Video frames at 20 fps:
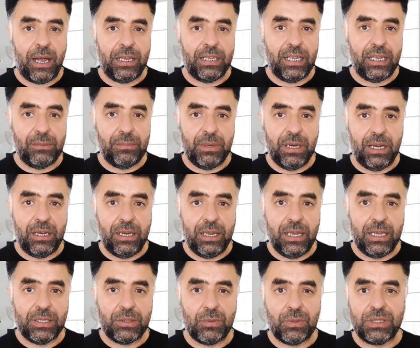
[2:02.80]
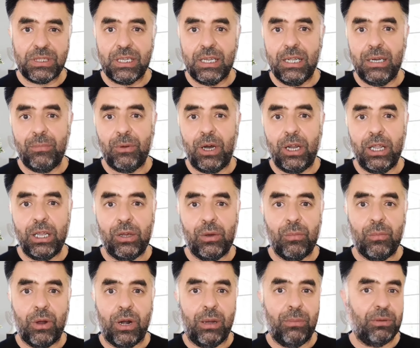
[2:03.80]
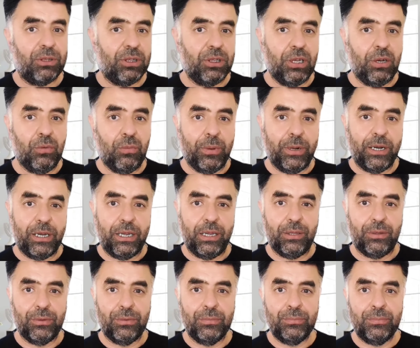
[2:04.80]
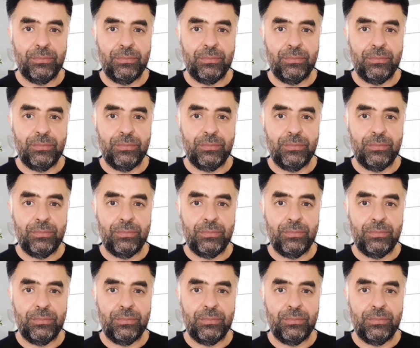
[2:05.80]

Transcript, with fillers: عدد من الناس والسلام عليكم ورحمة الله وبركاته